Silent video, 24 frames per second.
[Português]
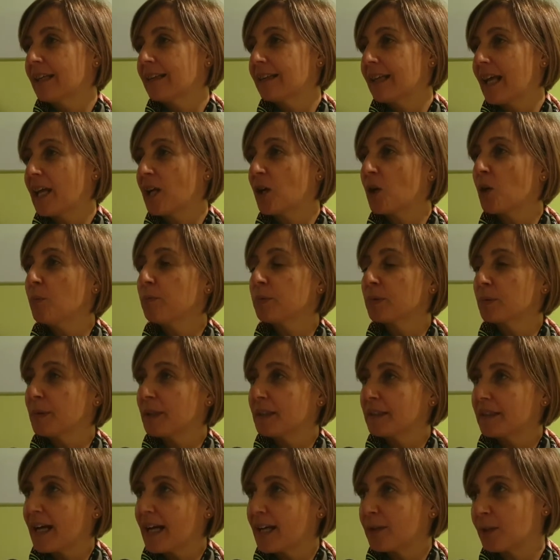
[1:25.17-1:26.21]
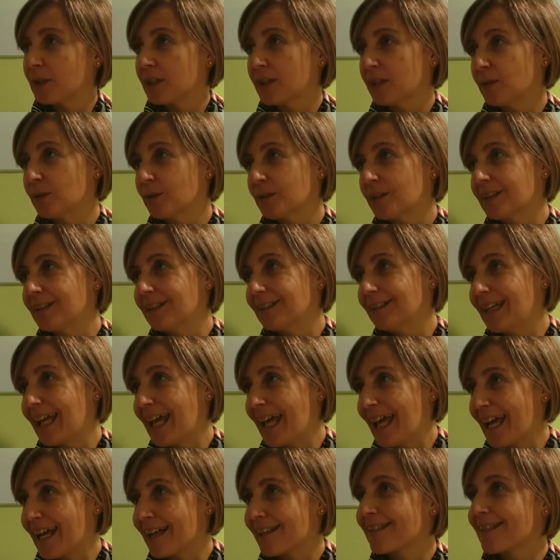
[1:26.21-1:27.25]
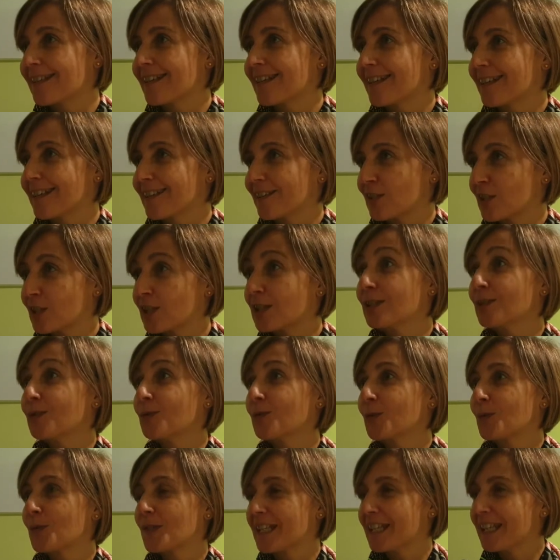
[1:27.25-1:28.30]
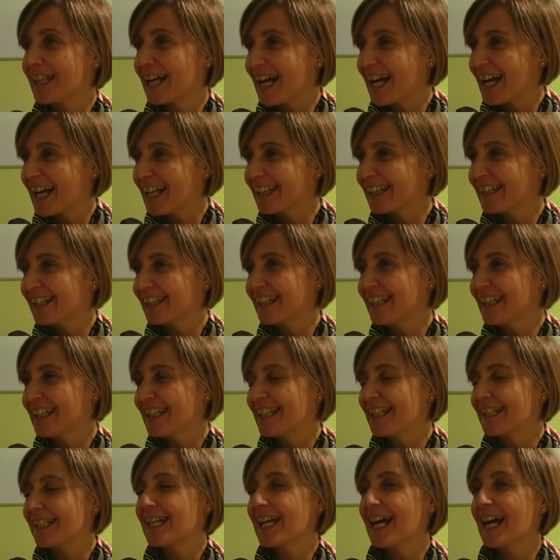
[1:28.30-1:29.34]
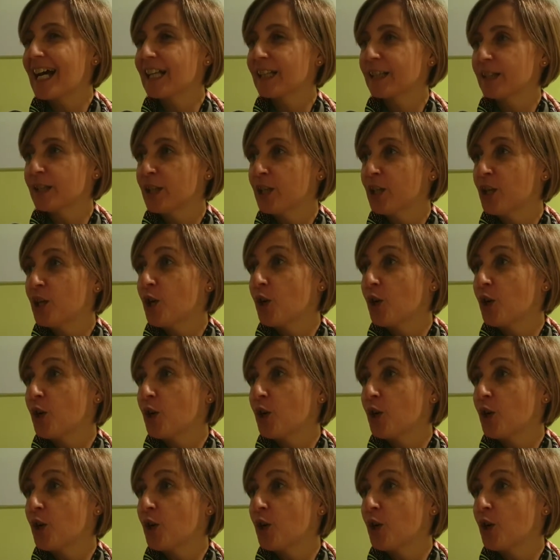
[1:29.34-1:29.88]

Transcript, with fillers: têm complementado aquilo que é essa generosidade inicial